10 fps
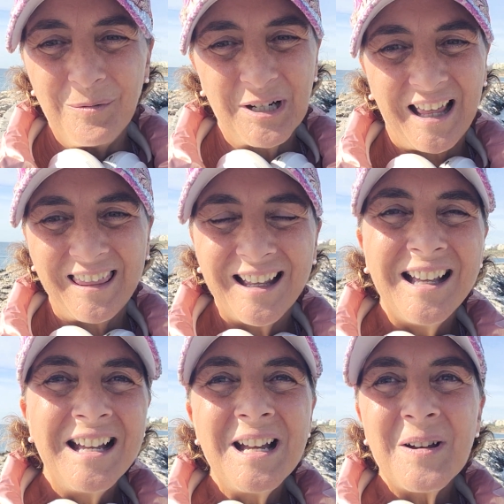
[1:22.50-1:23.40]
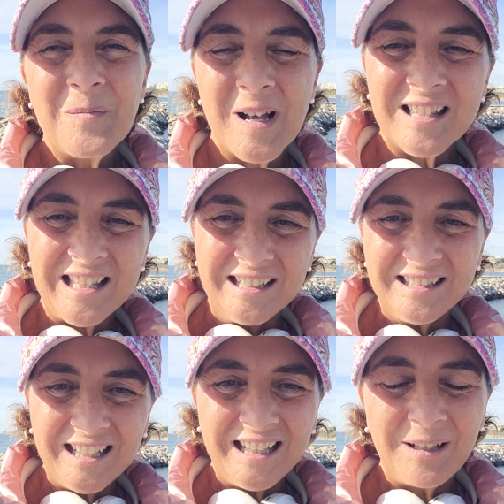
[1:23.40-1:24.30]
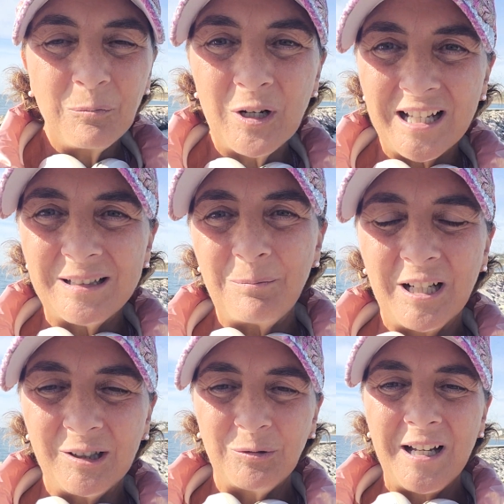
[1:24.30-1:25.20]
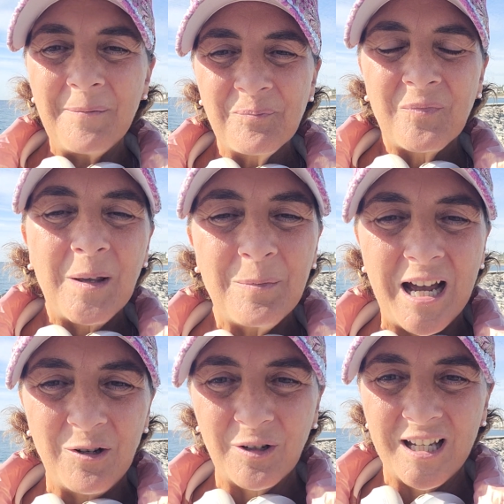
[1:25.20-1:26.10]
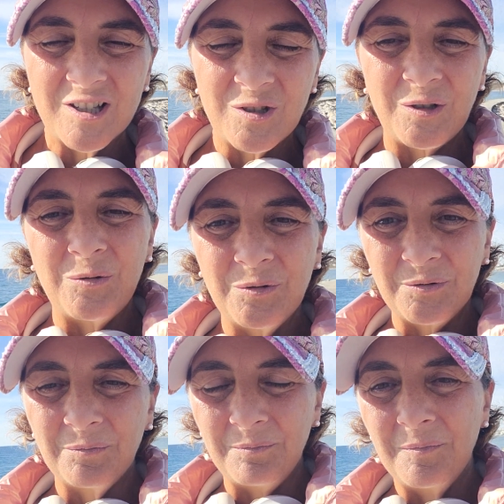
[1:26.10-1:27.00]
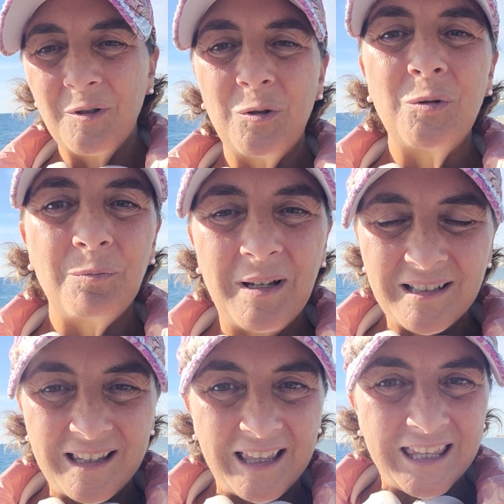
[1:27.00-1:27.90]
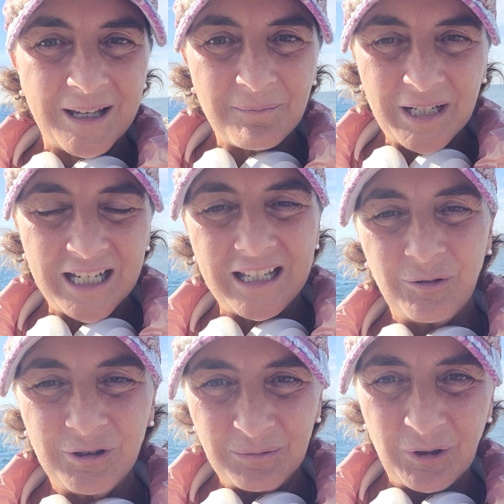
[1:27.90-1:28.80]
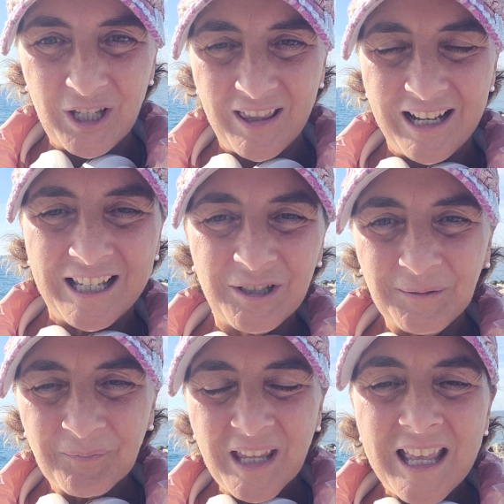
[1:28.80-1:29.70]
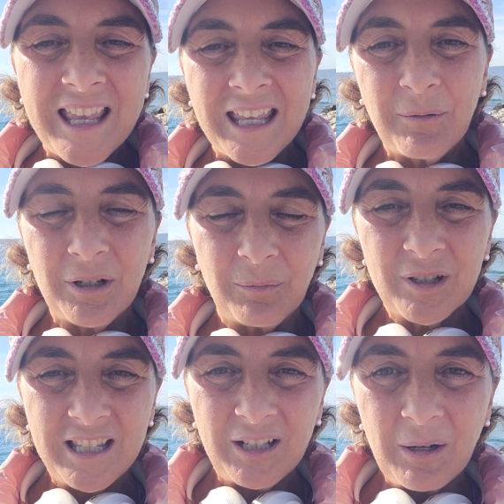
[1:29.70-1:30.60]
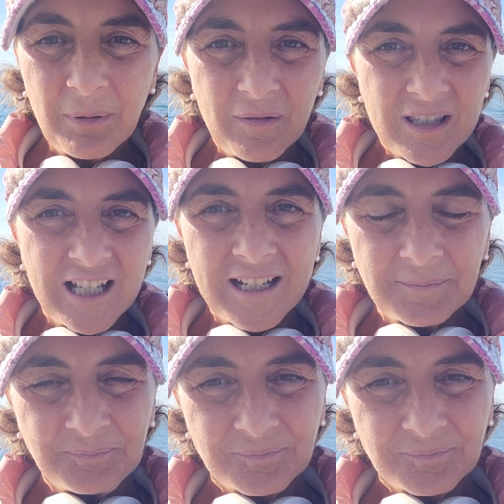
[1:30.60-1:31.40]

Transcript: porque hace bastante buena temperatura para lo que es un, mes de diciembre y el último día del año. Y bueno, pues quiero aprovechar